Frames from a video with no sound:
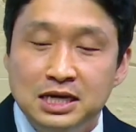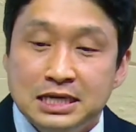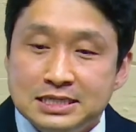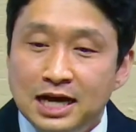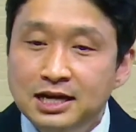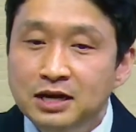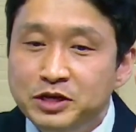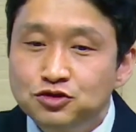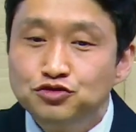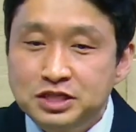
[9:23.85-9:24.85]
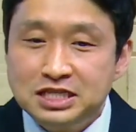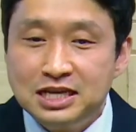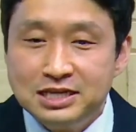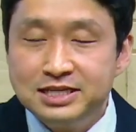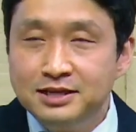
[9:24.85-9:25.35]
사람의
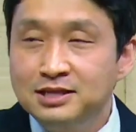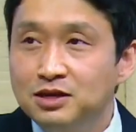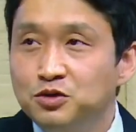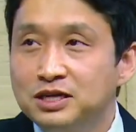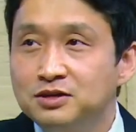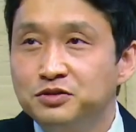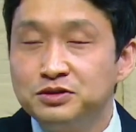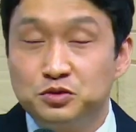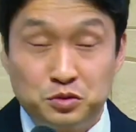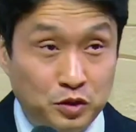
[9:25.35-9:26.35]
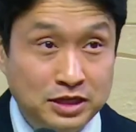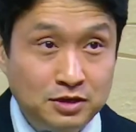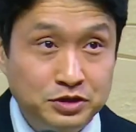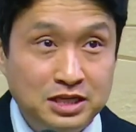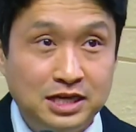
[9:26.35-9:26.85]
숫자를 센다고 하는 것 되는
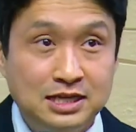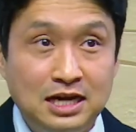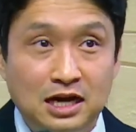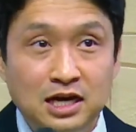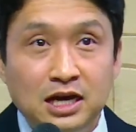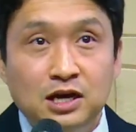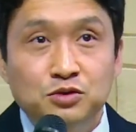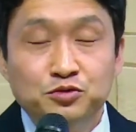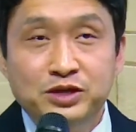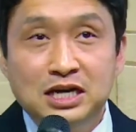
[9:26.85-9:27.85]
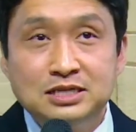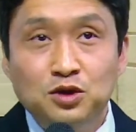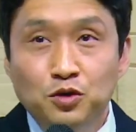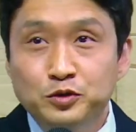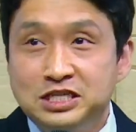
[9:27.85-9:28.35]
것이 아니라 우리가
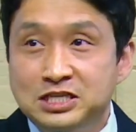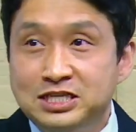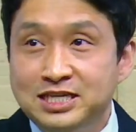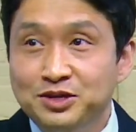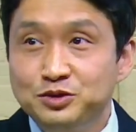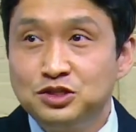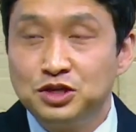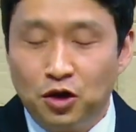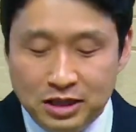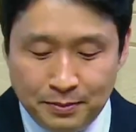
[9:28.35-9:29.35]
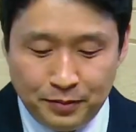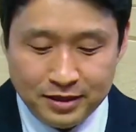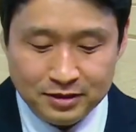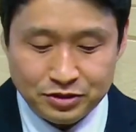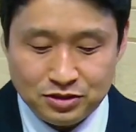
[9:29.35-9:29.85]
서로 지체로서
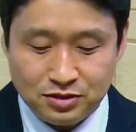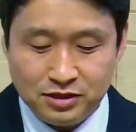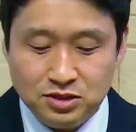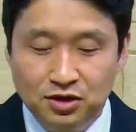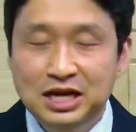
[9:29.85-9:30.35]
연합하는 것이죠. 그래서